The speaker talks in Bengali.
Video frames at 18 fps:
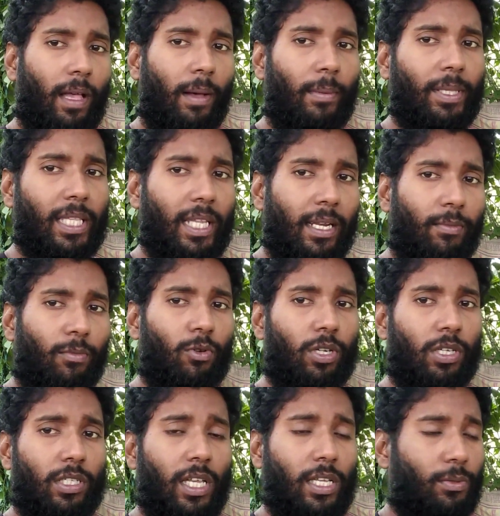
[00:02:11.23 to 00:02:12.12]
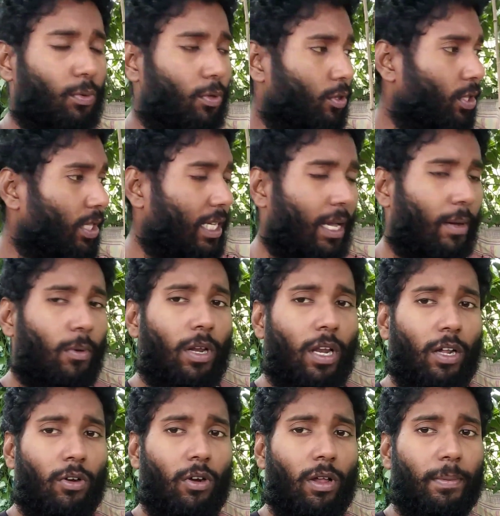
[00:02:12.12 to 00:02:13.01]
আমাদের এই মুরগি চাষ পদ্ধতি কেমন
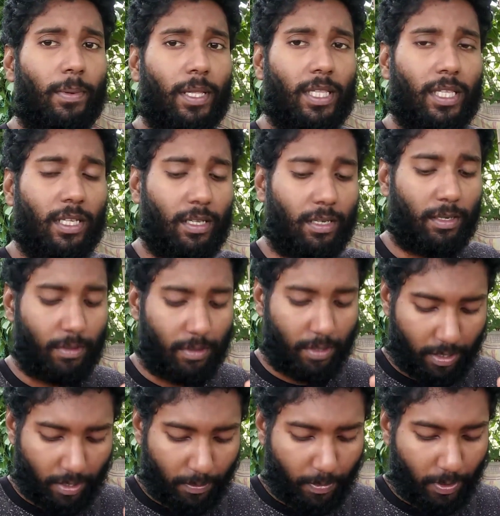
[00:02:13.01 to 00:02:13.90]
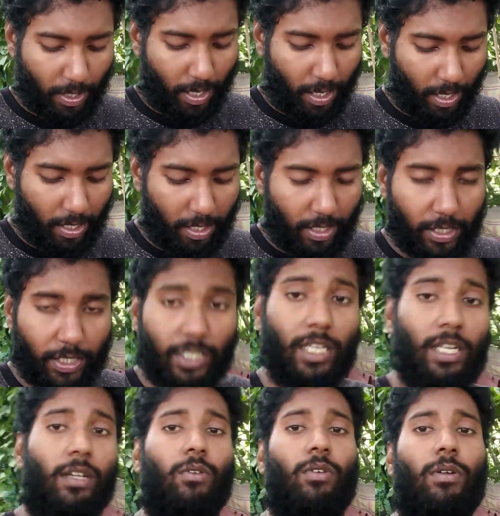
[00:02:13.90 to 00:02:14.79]
লাগলো আপনাদের আপনারা
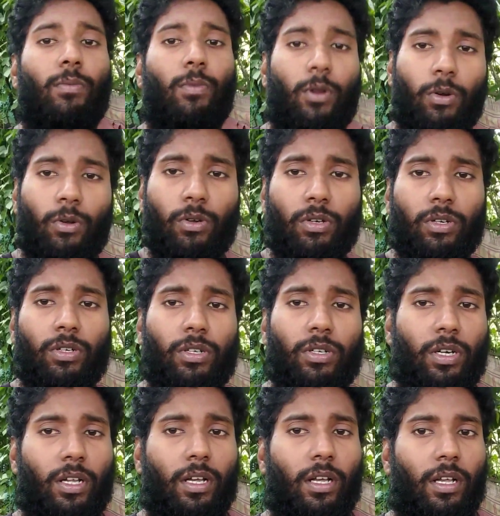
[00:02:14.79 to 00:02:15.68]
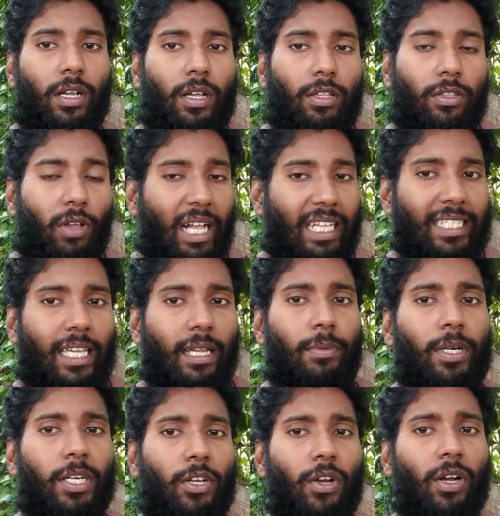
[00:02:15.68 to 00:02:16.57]
জেনে করে বলুন তো আজকের
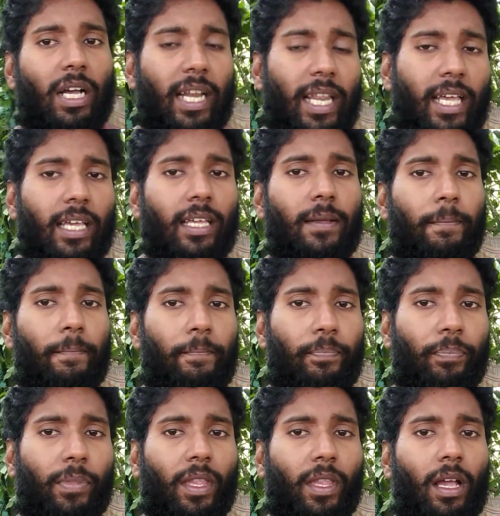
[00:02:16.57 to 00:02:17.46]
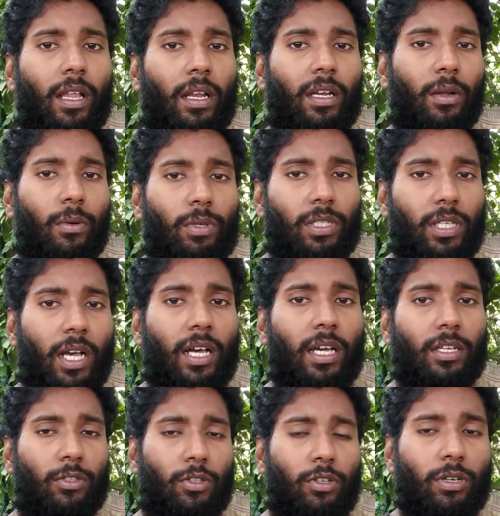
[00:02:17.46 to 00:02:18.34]
ভিডিও এখানেই নমস্কার
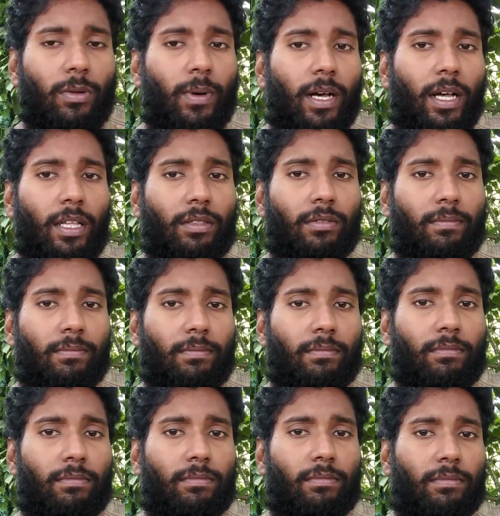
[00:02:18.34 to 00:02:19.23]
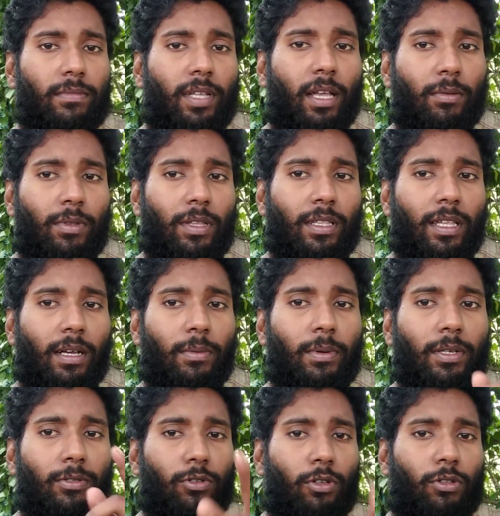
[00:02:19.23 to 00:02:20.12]
ধন্যবাদ সাবধান
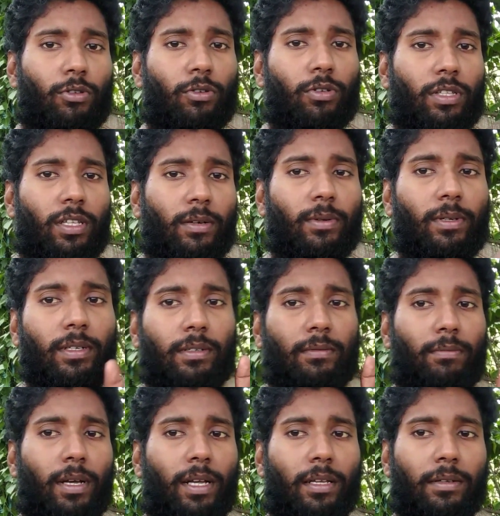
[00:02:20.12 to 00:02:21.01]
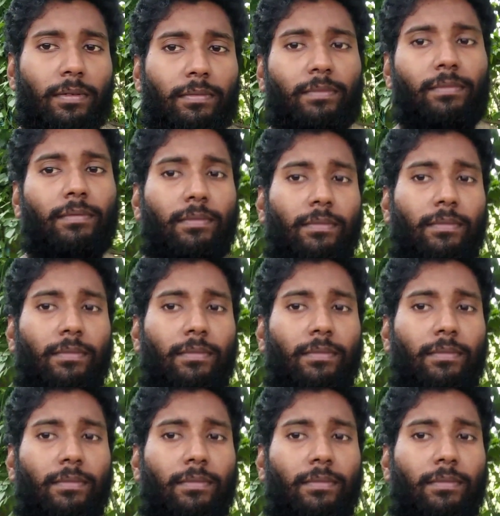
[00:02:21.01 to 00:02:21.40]
থাকবেন সতর্ক থাকবেন বাই